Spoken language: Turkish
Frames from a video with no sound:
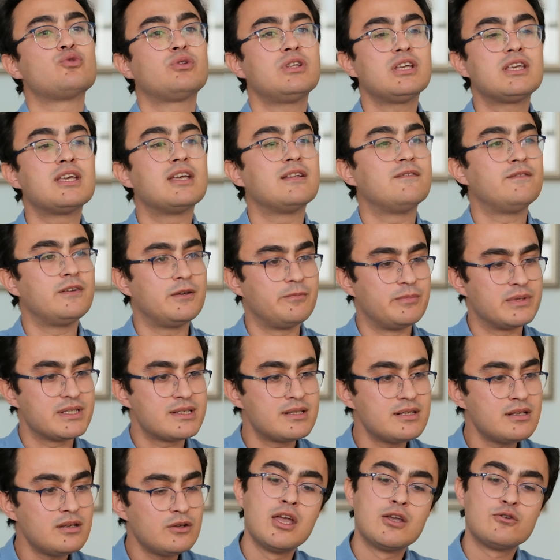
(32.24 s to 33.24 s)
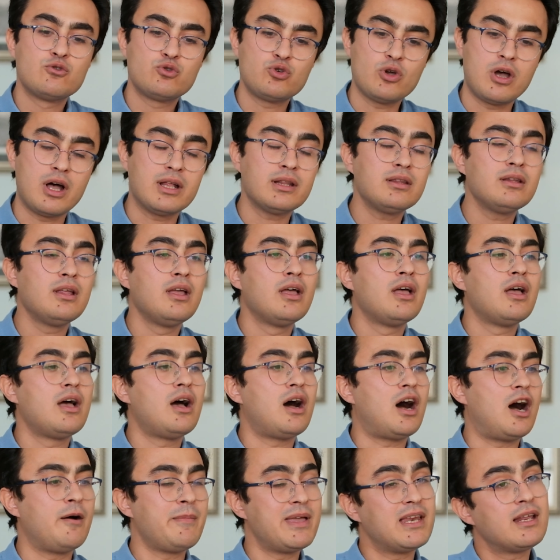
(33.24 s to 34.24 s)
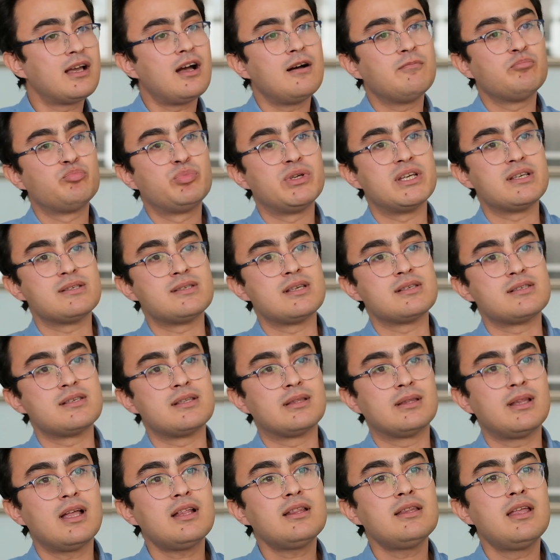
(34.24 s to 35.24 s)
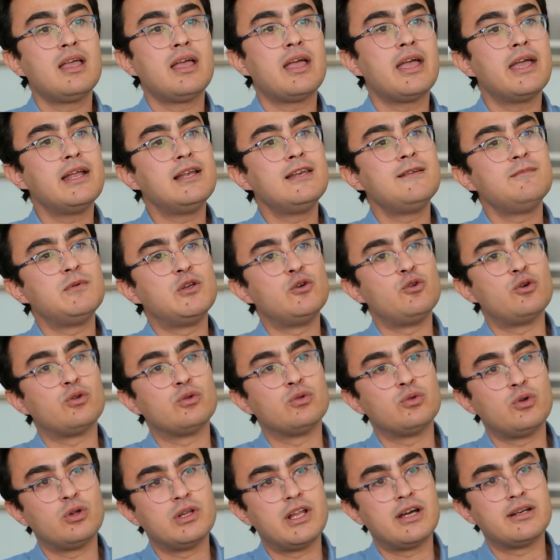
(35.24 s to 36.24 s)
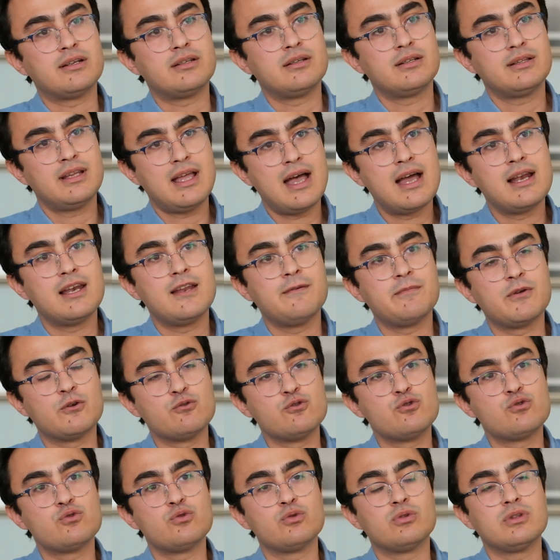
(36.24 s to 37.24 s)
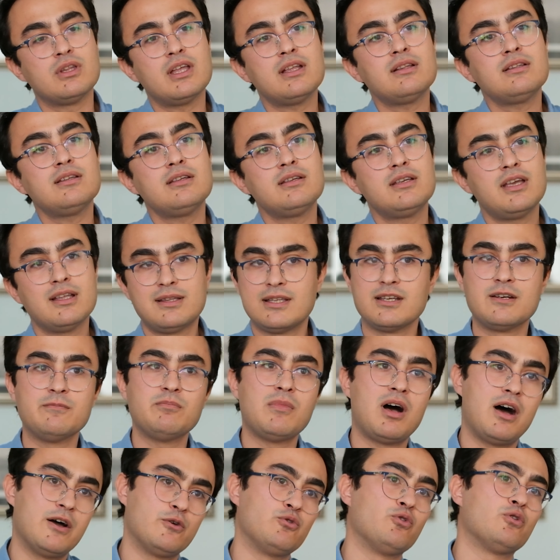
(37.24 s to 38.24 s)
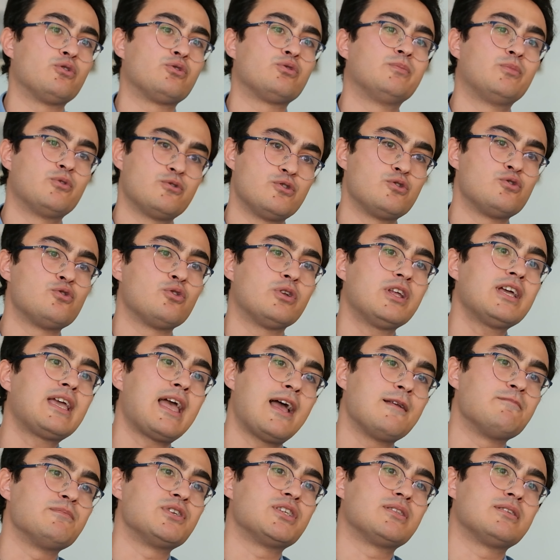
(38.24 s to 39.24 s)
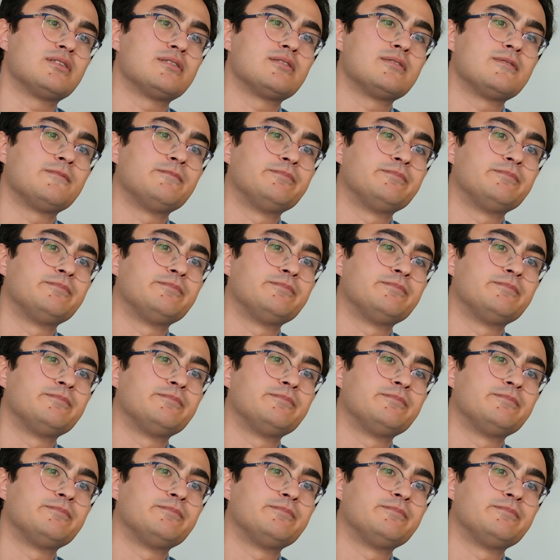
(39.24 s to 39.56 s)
Niket firması şu an Amerikan piyasasından 50 milyon dolar değerleme üstünden yatırım arıyor pozisyona gelmiştir.